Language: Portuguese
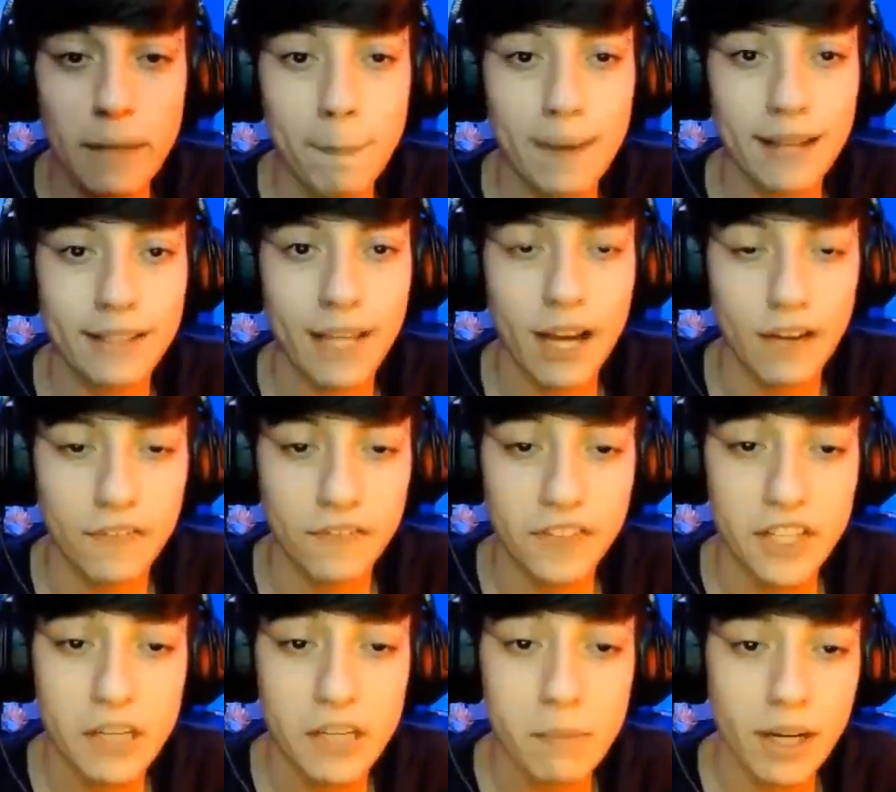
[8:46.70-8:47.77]
ele pra terra
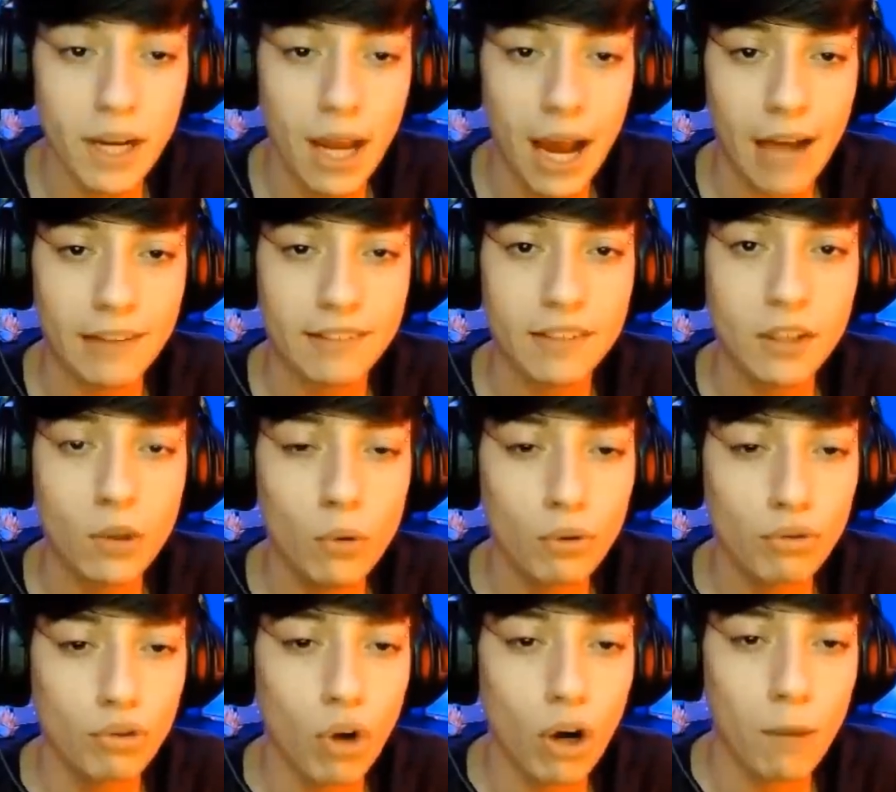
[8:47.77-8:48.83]
firme. Assim o
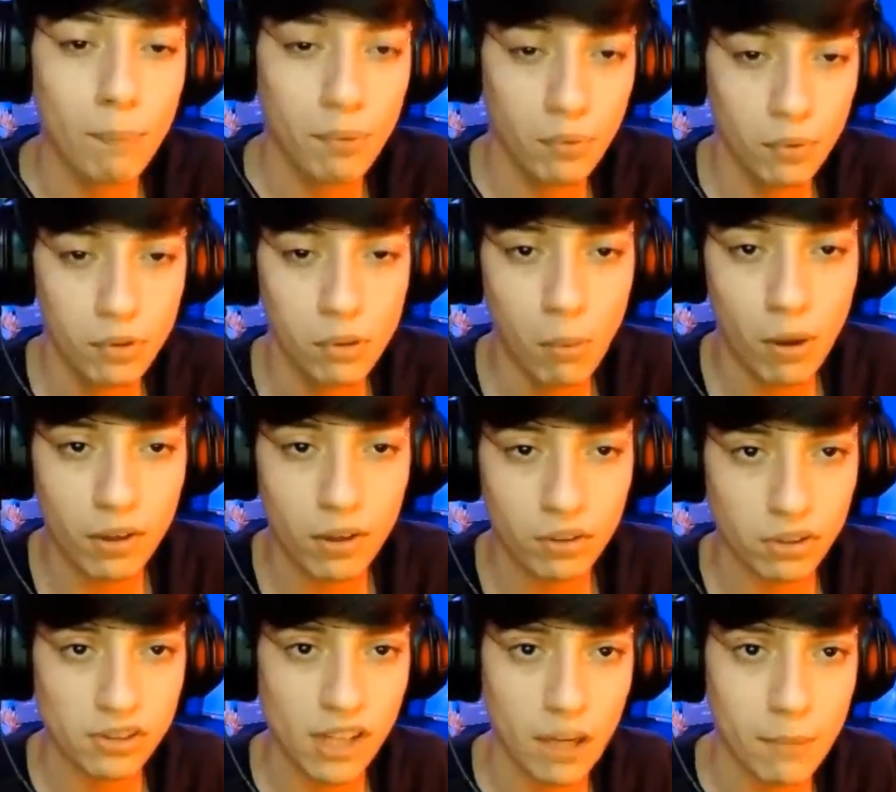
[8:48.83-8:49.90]
Scorpion e o Maurício
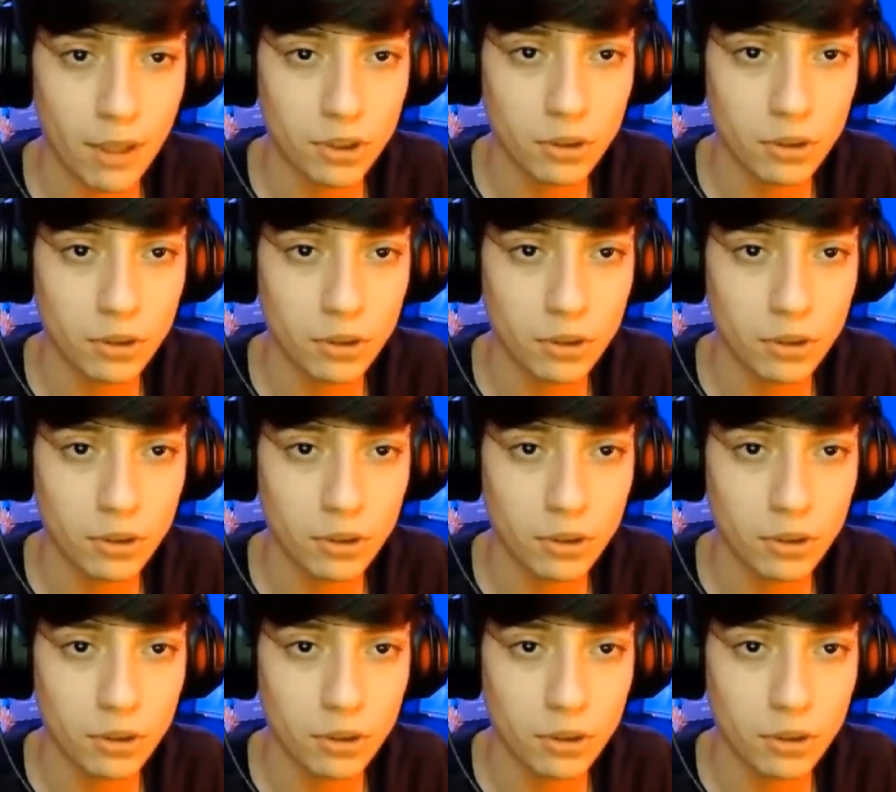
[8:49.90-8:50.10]
conseguem me